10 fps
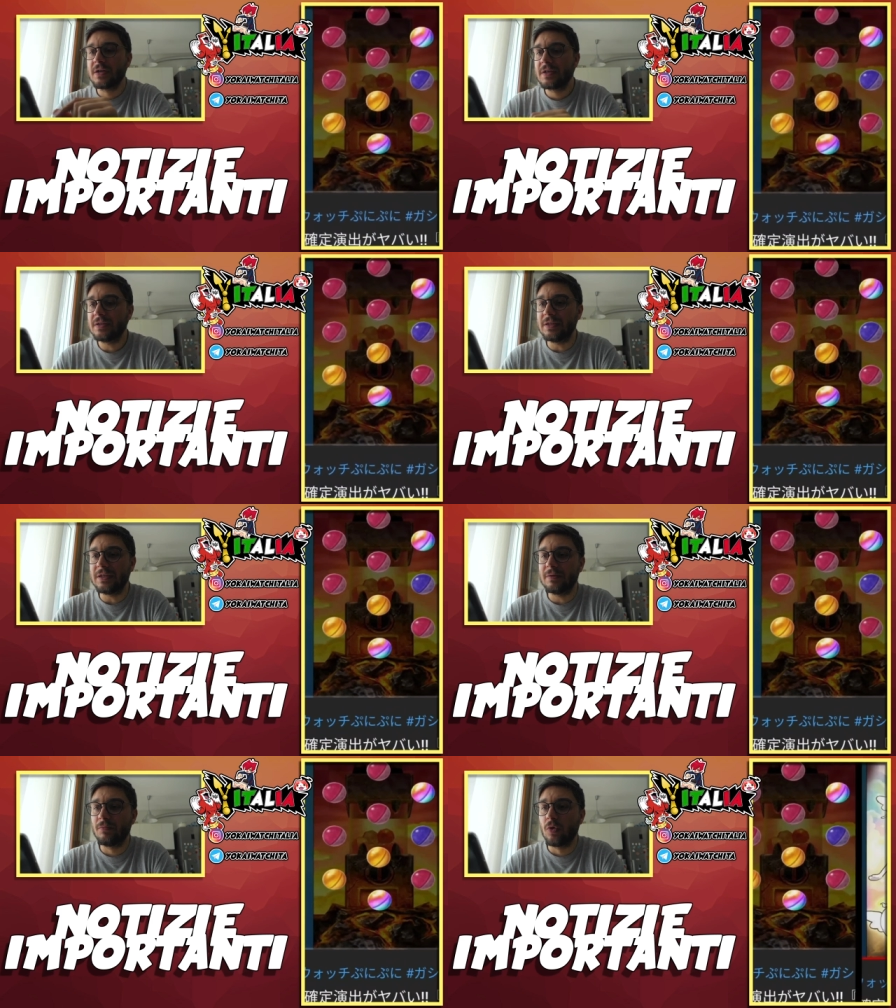
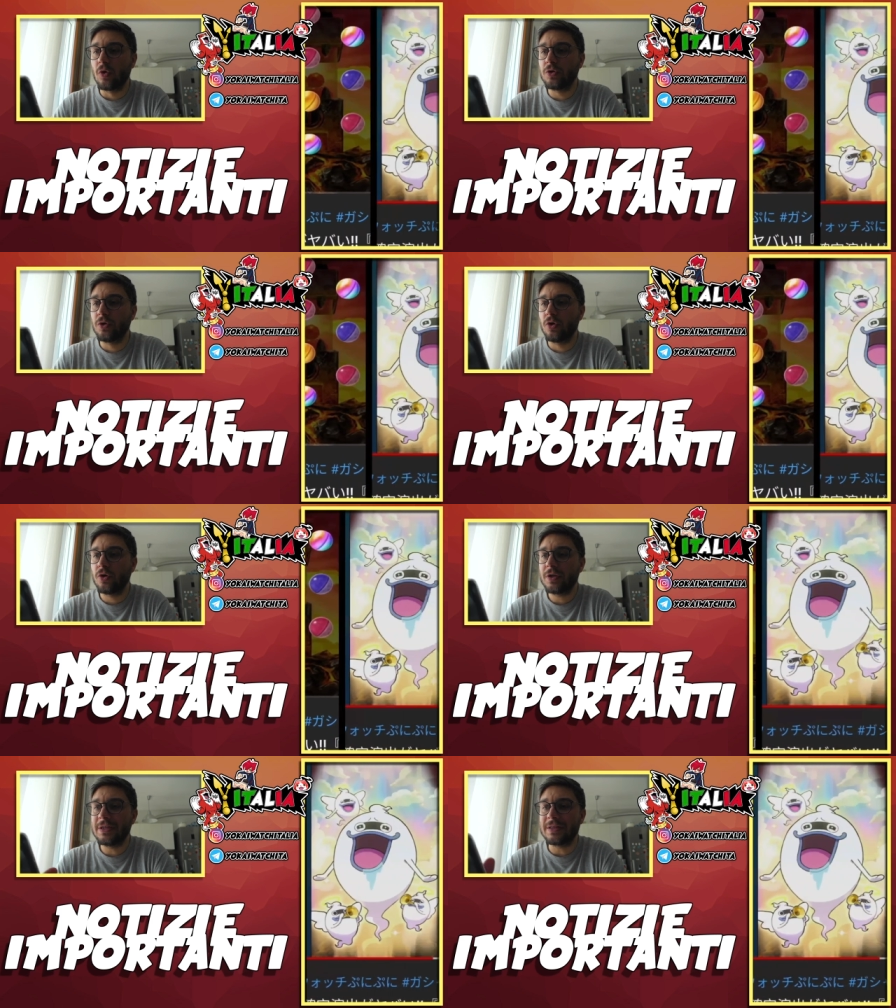di
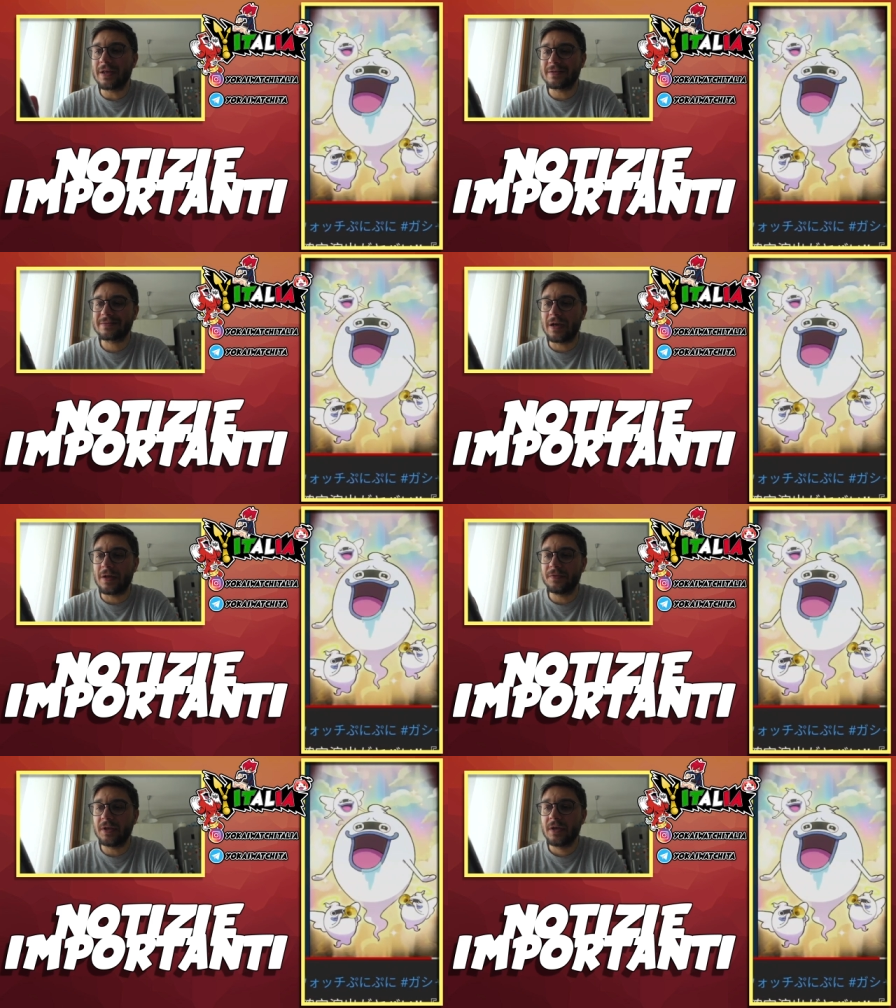molto
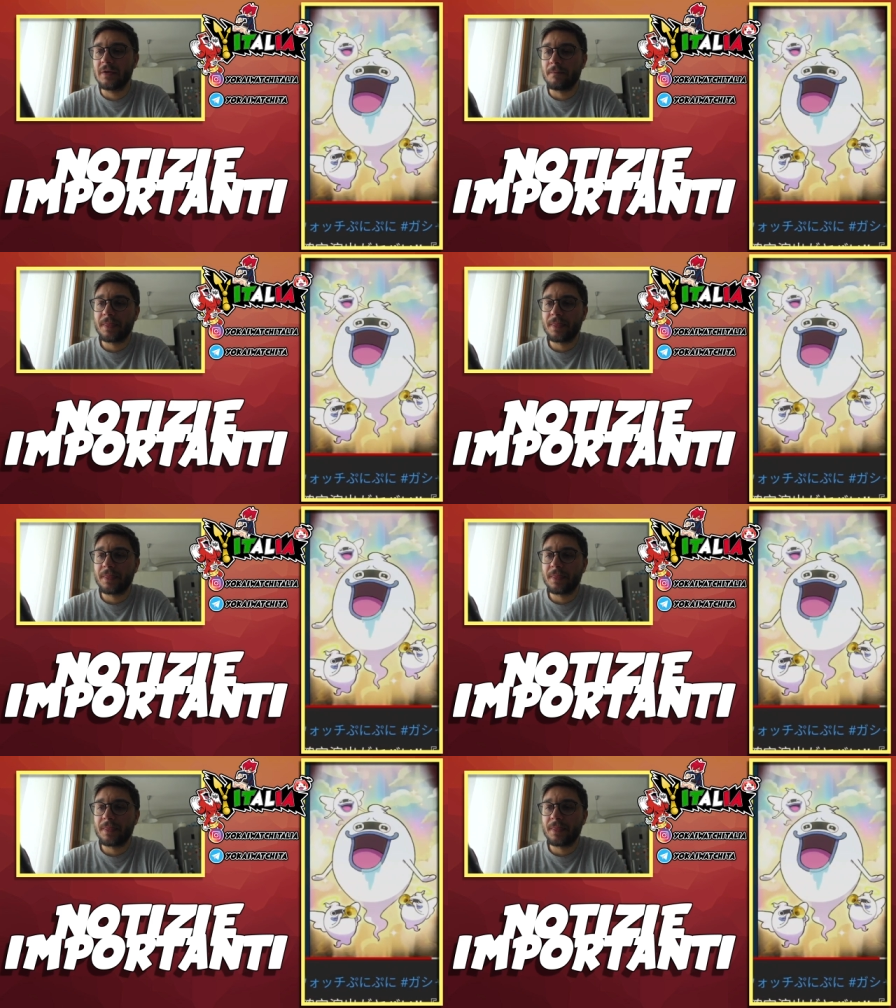interessante.